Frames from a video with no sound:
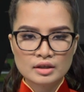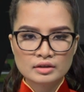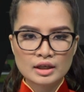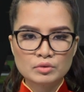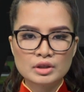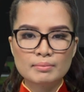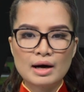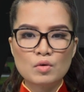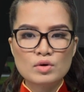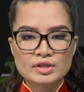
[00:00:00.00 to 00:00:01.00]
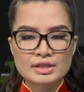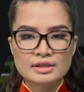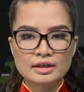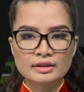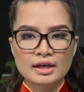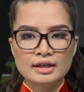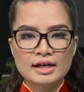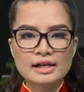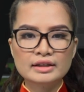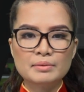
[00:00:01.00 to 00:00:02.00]
Theo tờ báo Washington,
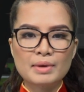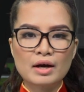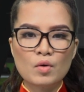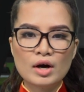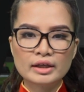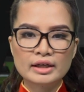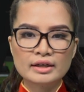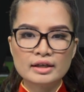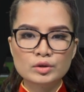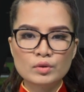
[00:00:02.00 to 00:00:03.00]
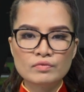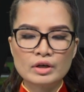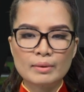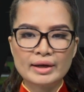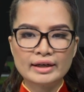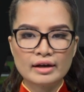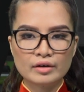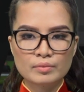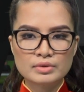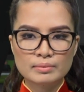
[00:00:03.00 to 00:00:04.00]
các tiệm ăn Hoa Kỳ kết thúc vào năm
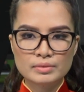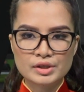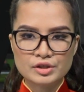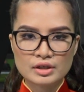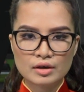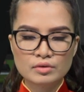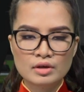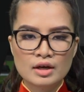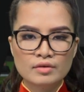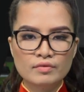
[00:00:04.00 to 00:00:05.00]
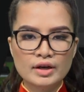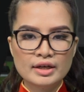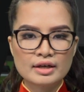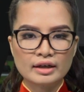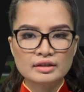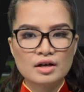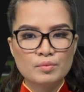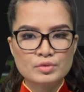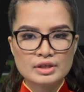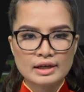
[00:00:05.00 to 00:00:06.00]
2016 với hình ảnh không
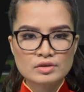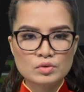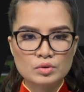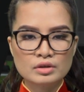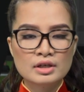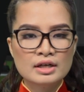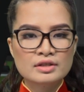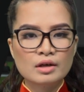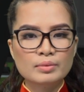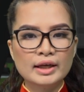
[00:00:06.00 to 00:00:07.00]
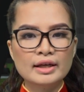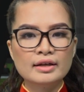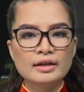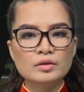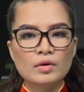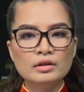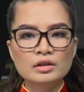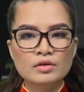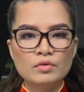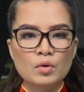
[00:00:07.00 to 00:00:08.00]
sáng sủa, trong khi kết toán
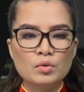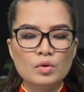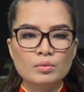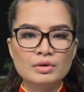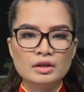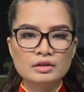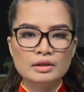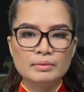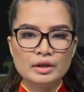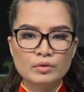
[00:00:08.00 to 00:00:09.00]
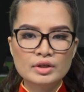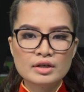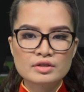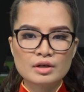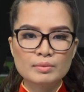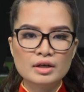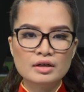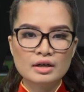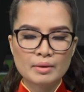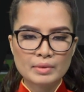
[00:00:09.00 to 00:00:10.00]
thương vụ cùng cửa tiệm yếu nhất trong
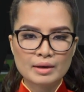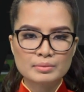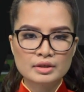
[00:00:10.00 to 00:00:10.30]
hơn 5 năm.